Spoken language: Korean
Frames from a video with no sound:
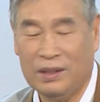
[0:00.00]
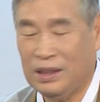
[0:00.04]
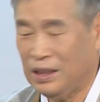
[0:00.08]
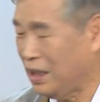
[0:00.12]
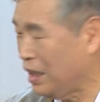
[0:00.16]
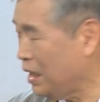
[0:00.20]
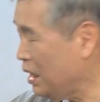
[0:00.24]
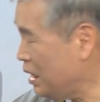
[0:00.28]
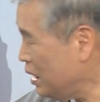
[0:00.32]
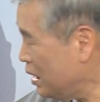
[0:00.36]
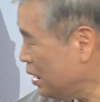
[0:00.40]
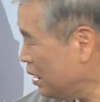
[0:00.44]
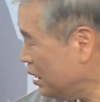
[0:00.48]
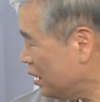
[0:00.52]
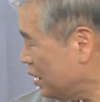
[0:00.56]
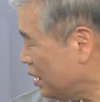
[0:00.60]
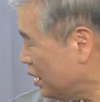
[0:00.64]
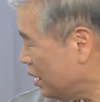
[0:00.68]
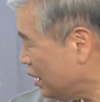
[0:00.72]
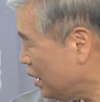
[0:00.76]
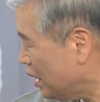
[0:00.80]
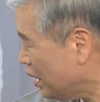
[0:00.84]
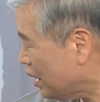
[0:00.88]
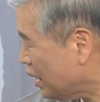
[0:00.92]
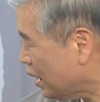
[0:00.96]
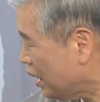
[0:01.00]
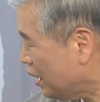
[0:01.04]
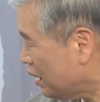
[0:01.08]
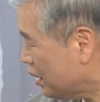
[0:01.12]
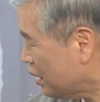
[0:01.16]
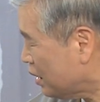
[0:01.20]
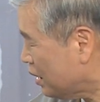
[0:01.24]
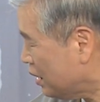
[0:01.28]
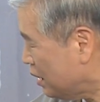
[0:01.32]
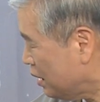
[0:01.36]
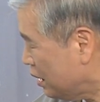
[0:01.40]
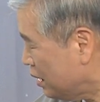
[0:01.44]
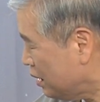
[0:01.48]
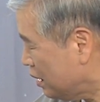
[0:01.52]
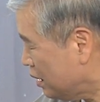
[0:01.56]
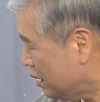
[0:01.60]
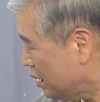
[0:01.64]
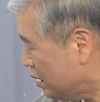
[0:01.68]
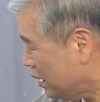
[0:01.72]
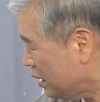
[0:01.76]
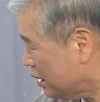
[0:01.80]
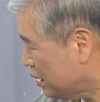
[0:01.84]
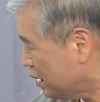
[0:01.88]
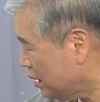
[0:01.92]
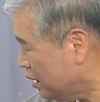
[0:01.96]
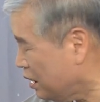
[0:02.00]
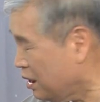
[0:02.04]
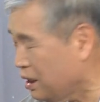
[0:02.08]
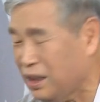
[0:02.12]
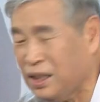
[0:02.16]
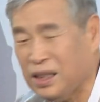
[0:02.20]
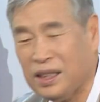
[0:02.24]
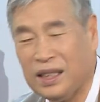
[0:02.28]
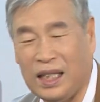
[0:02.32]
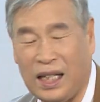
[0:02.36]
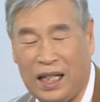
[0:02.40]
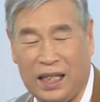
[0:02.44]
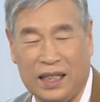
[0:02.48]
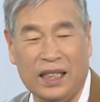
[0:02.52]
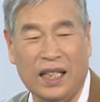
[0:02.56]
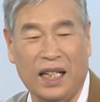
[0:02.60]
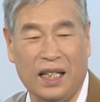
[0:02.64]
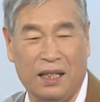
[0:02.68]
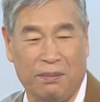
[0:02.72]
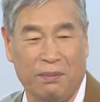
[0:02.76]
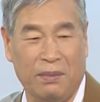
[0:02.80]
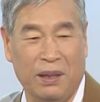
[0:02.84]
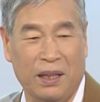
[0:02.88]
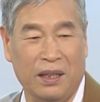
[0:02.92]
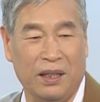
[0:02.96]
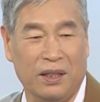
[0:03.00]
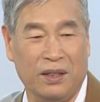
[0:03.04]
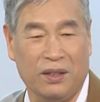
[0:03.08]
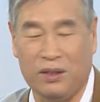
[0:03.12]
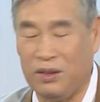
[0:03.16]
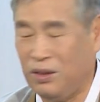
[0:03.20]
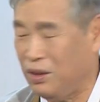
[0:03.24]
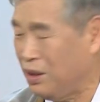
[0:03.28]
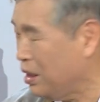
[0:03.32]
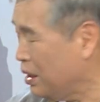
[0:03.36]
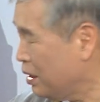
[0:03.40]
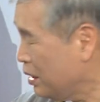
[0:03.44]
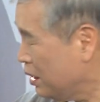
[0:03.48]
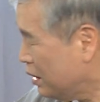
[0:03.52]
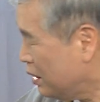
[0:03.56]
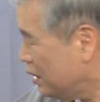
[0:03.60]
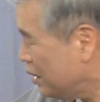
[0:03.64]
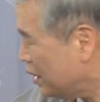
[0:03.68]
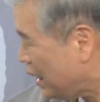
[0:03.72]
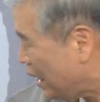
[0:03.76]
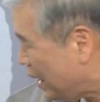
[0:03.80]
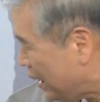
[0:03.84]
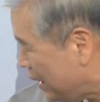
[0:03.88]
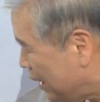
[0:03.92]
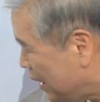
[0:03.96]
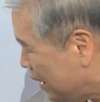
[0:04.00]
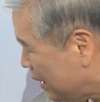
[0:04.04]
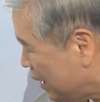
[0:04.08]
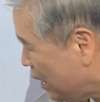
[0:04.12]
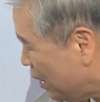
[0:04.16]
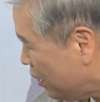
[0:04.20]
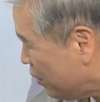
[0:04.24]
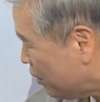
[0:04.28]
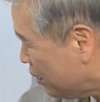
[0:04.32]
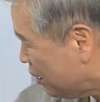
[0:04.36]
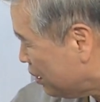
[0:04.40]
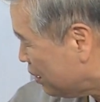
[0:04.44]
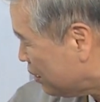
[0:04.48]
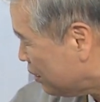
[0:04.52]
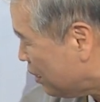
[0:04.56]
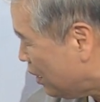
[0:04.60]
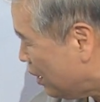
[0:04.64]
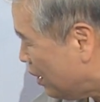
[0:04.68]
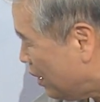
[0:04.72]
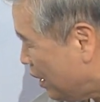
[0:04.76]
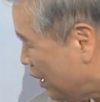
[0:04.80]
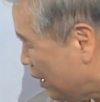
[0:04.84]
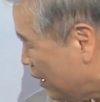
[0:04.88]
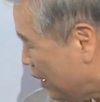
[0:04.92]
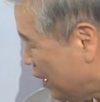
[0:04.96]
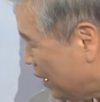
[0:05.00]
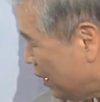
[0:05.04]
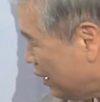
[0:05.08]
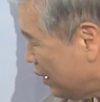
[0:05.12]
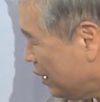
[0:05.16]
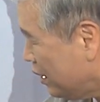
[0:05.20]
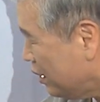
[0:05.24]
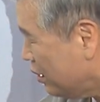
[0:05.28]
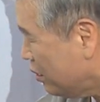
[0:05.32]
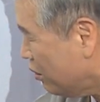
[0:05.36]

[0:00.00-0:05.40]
이, 이렇게 쓰는 것이 아니다 이 말이죠. 이건 안 해야 돼 이건요. 안, 안 해야